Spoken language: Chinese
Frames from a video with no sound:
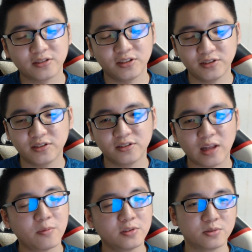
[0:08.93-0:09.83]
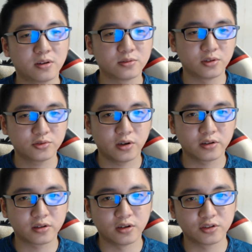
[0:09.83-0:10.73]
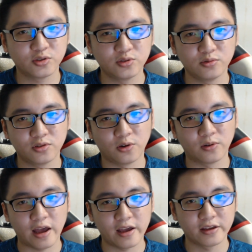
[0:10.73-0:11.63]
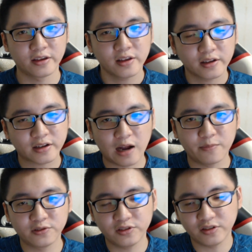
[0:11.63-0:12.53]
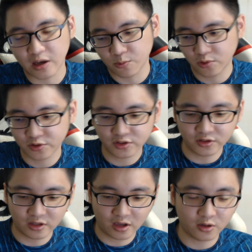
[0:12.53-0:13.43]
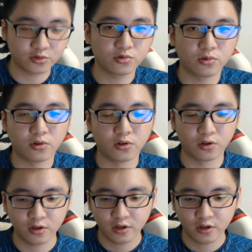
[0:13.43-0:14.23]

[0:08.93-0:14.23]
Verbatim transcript: 其实大部分实况者都需要一个视讯头来 cover 自己啊，无论是你要做